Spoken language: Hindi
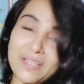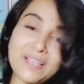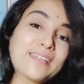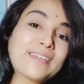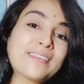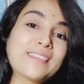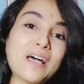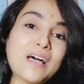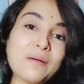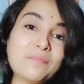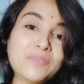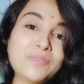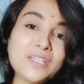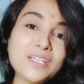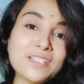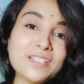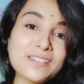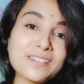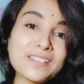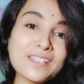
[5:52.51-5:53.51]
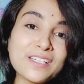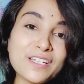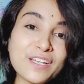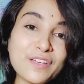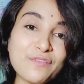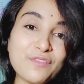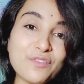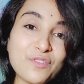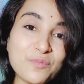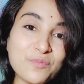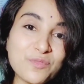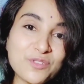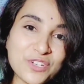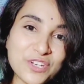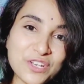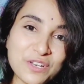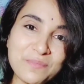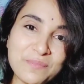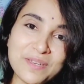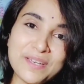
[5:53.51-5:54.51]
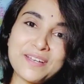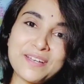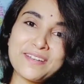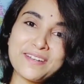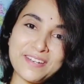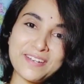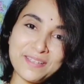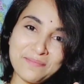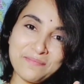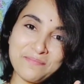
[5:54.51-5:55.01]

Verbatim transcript: किताब थी जिसकी रिव्यू मुझे अभी करनी